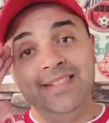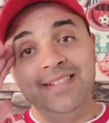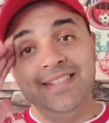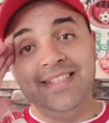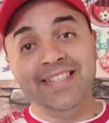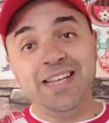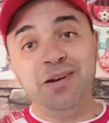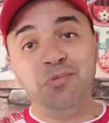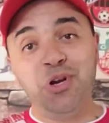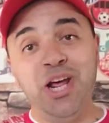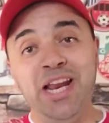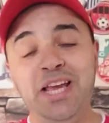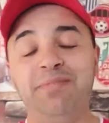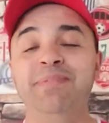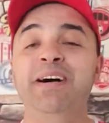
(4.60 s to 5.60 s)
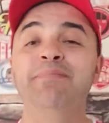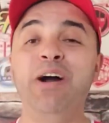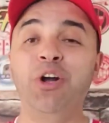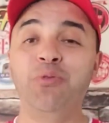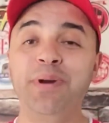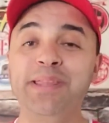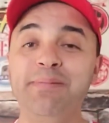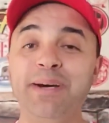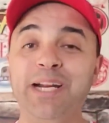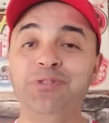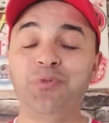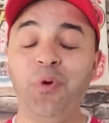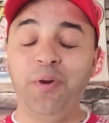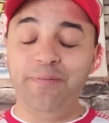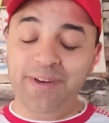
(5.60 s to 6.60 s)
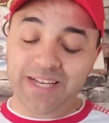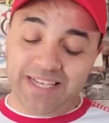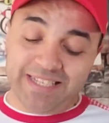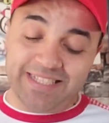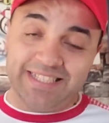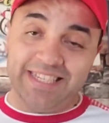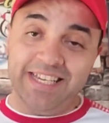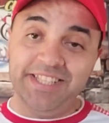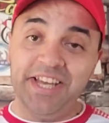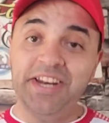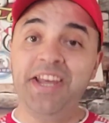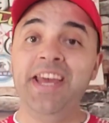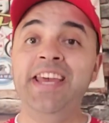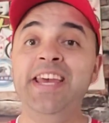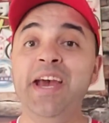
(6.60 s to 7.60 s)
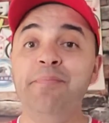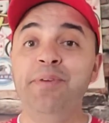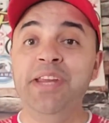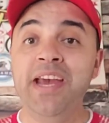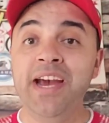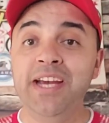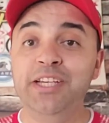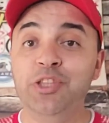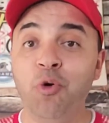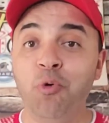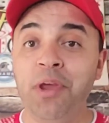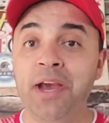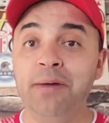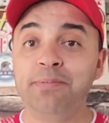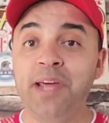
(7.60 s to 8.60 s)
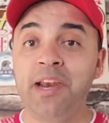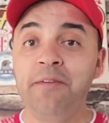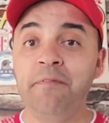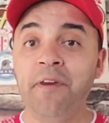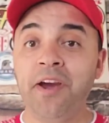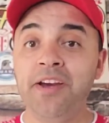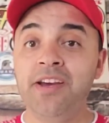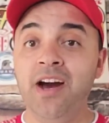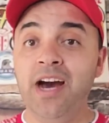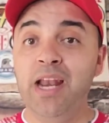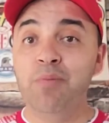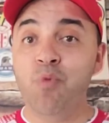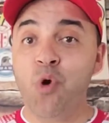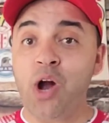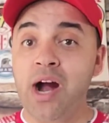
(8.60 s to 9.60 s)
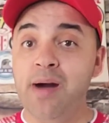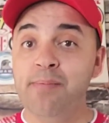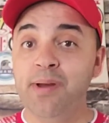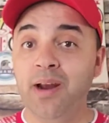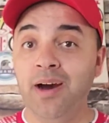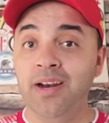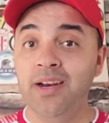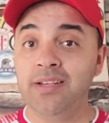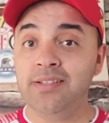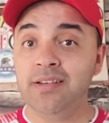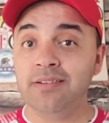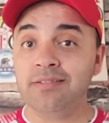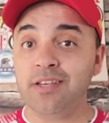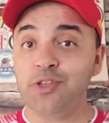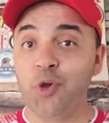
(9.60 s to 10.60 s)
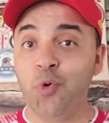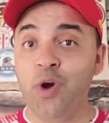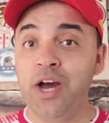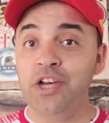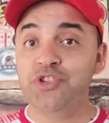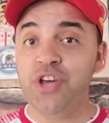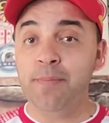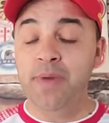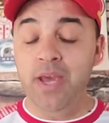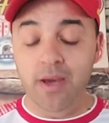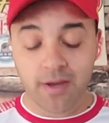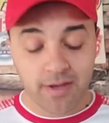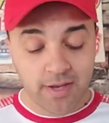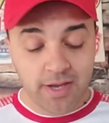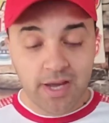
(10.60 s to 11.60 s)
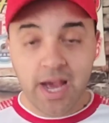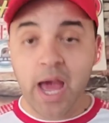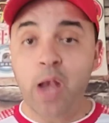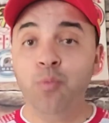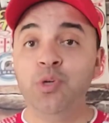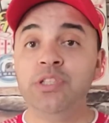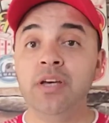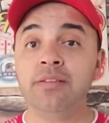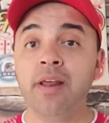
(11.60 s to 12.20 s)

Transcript: السلام الله عليكم معكم رضا من قناه كره فانس اذا اياب نهائي دوري ابطال افريقيا المقابله التي ينتظرها الجميع الوداد